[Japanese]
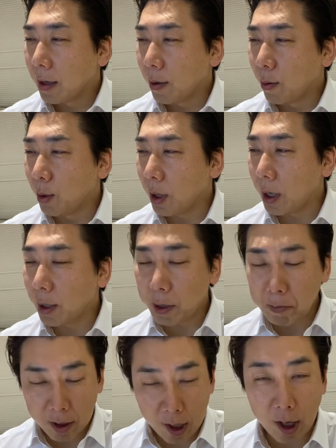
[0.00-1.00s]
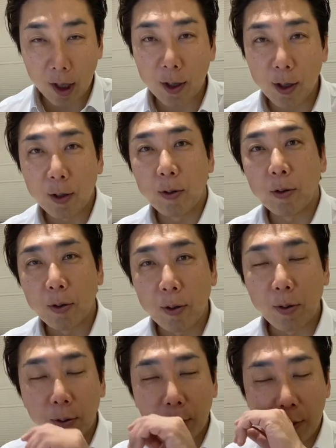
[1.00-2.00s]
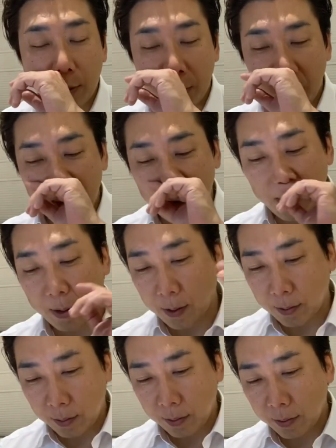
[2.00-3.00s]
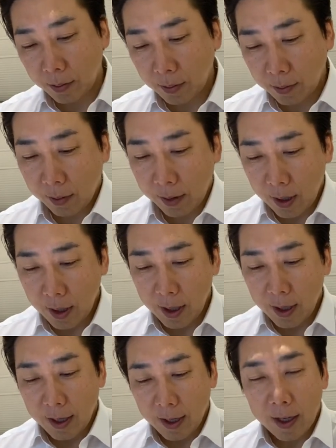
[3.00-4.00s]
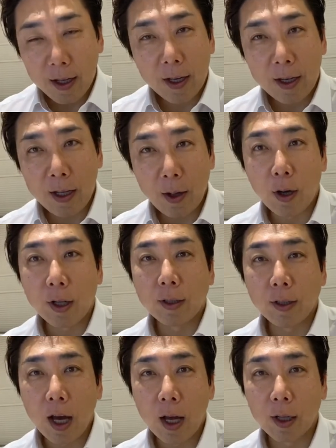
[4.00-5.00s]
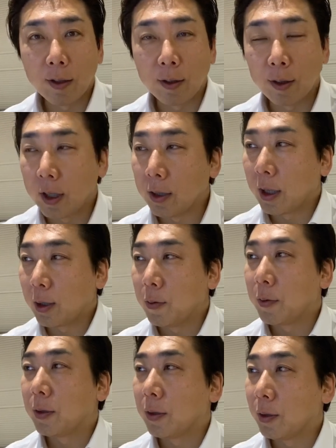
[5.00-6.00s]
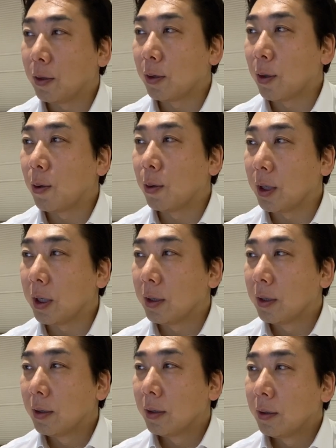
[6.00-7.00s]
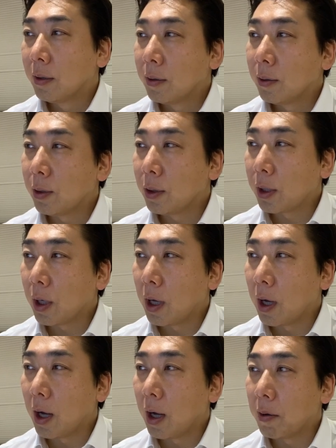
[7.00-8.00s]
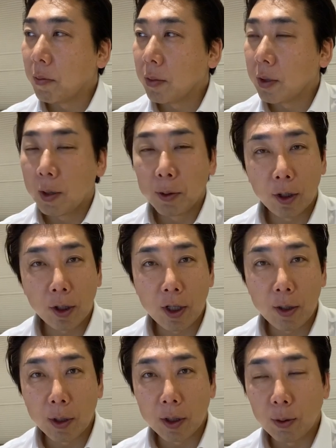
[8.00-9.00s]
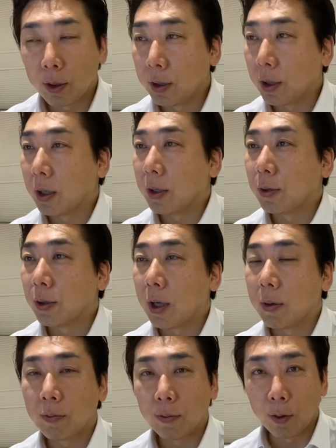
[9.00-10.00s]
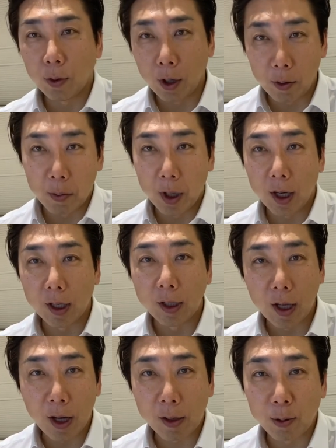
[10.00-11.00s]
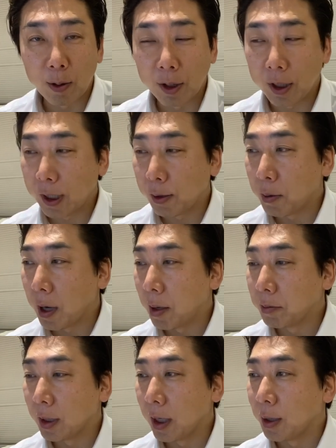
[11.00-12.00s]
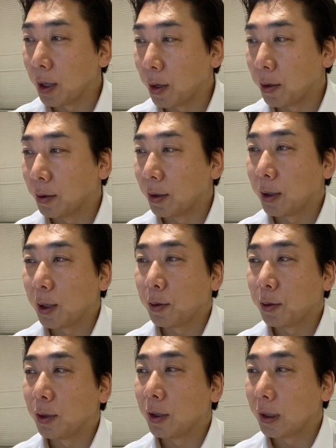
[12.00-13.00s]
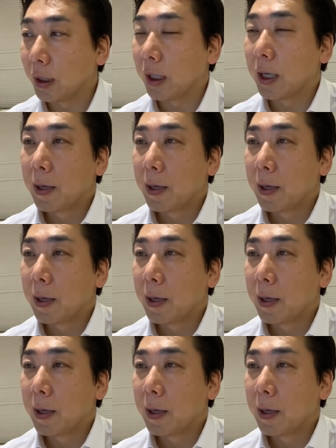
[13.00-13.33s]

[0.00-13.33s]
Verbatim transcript: お願いできませんかっていうのをすぐにこう行ったわけですね原宿デンタルオフィスの方にそしたら山崎正雄先生がですね「ほらお前なこの時期はまあ危ないんだよ」っていうふうに